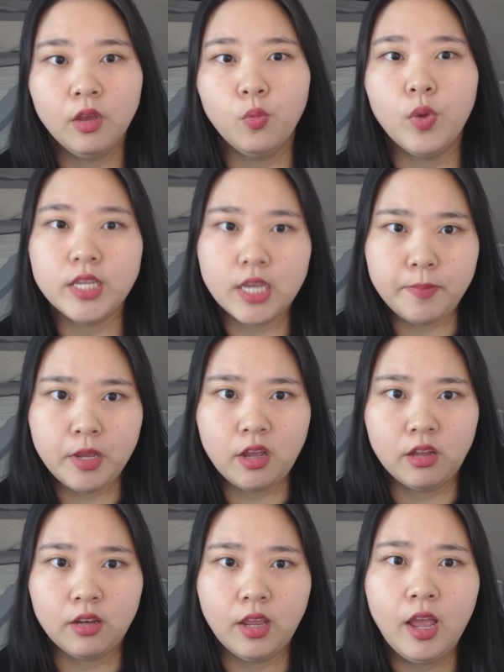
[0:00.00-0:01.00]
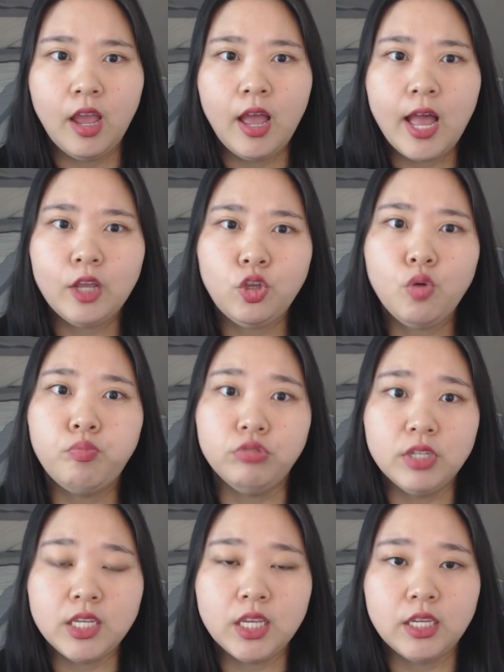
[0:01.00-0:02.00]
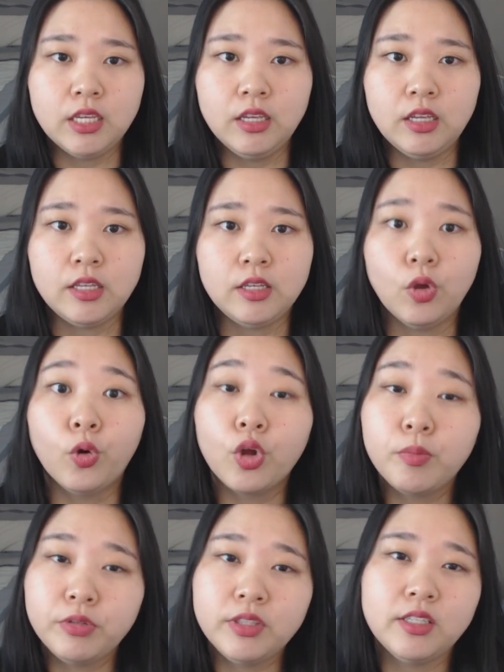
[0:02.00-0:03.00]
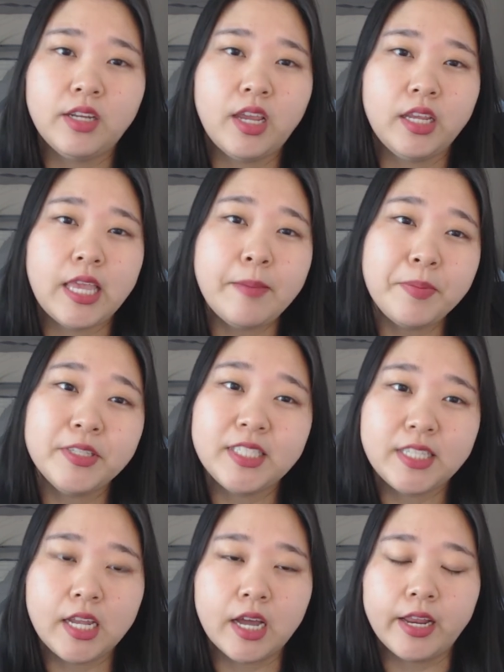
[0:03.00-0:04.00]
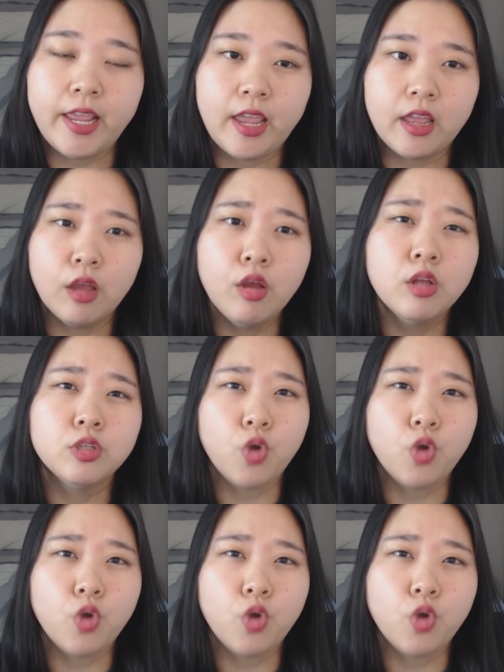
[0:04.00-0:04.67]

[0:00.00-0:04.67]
왜냐면 하 학교 분위기는 여러분들의 캠퍼스 생활에